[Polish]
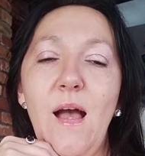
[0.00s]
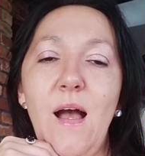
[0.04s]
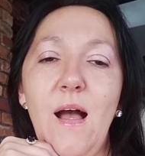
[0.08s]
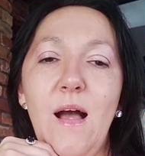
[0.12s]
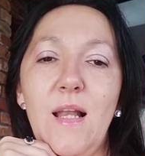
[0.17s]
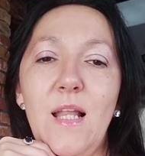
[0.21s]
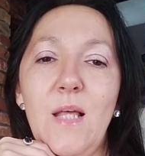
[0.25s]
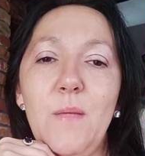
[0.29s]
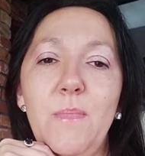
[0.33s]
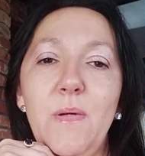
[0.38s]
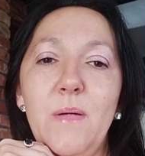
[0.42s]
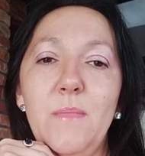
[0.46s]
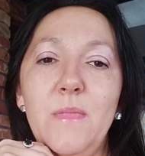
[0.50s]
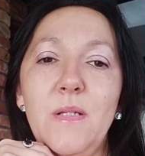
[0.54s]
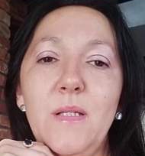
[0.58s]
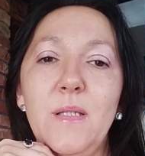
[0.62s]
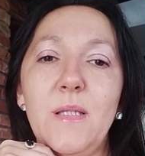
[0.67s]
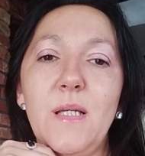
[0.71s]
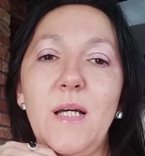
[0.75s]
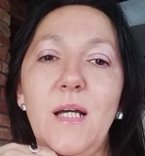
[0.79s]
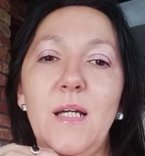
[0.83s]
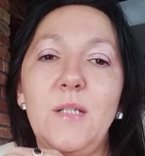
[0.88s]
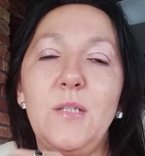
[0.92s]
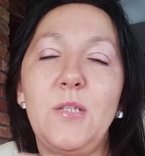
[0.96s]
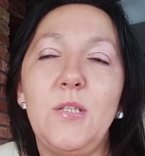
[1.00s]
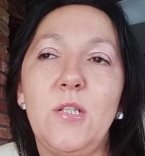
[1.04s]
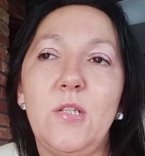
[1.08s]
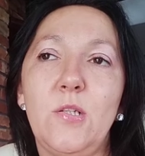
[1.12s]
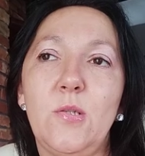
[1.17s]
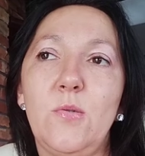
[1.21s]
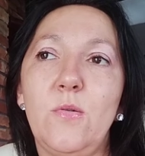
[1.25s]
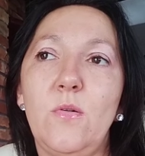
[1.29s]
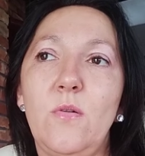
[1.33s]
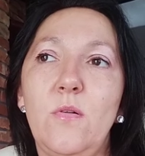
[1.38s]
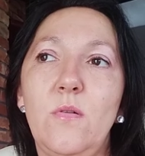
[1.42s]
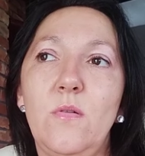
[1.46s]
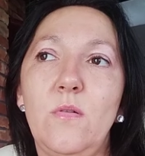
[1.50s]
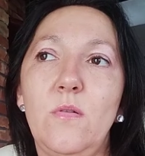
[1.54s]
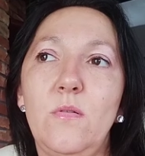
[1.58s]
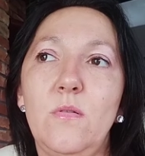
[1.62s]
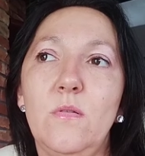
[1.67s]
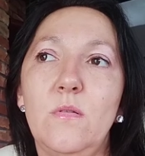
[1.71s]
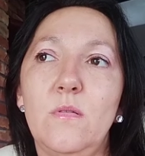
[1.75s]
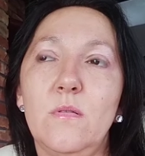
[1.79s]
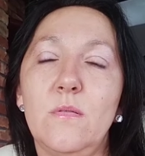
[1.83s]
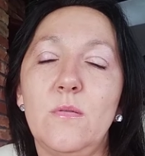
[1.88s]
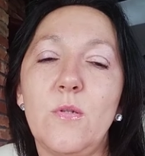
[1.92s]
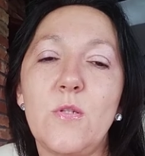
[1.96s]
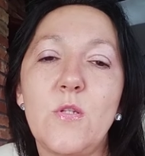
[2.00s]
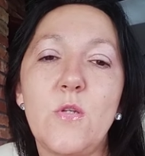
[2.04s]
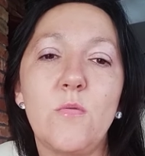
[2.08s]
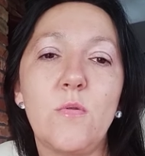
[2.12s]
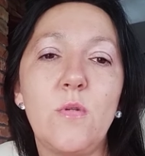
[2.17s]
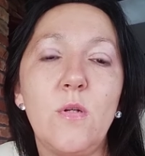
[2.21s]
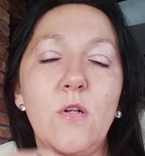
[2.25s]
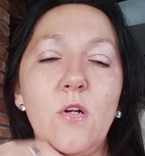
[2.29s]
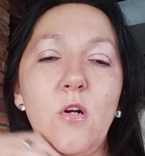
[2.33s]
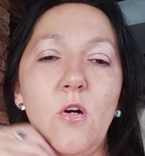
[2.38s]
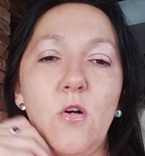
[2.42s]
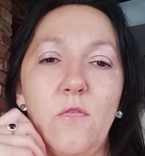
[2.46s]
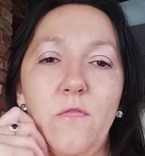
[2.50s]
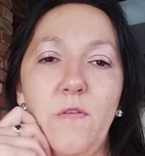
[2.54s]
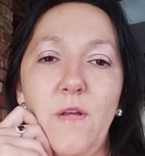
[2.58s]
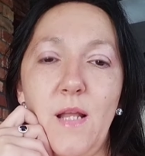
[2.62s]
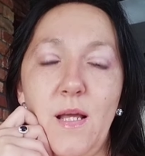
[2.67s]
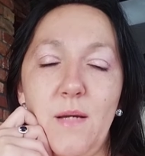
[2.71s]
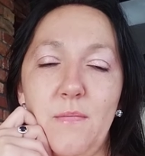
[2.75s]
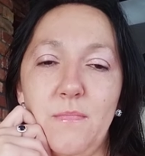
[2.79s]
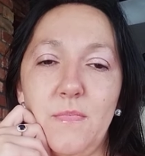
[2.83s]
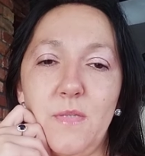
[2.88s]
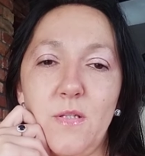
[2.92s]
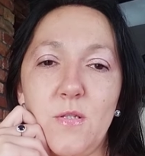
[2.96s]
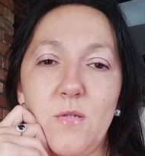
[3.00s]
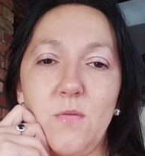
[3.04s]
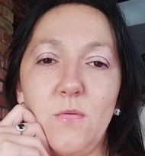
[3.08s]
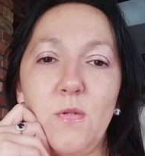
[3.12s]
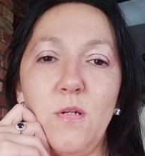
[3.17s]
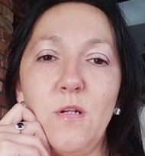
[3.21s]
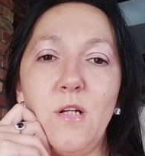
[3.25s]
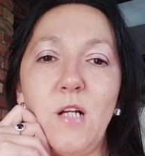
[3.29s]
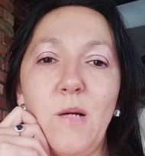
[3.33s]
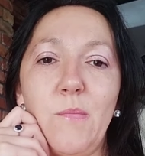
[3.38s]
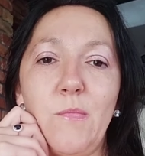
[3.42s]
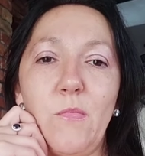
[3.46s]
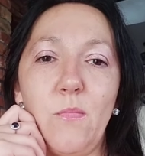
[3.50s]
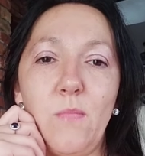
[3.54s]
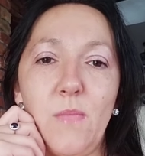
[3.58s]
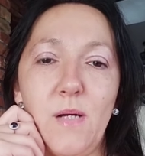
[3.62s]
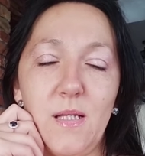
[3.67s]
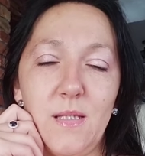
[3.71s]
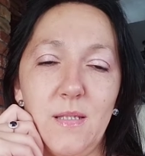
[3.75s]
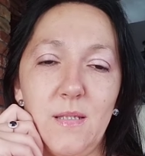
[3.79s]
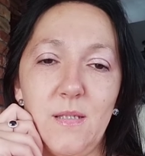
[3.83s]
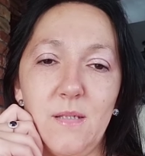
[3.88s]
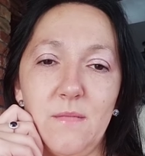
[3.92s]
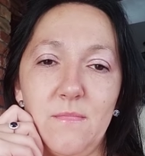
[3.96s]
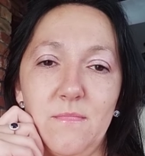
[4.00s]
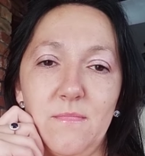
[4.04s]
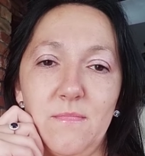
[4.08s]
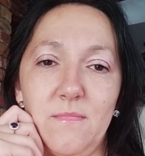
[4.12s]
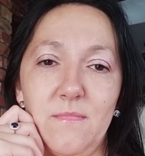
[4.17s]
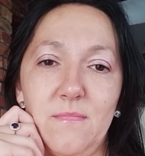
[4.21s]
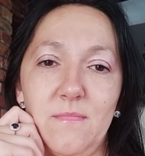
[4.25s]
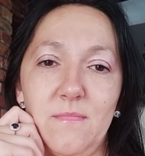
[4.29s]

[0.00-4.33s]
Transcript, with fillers: ale pamiętajcie, że to to są tylko chwile, to są tylko momenty.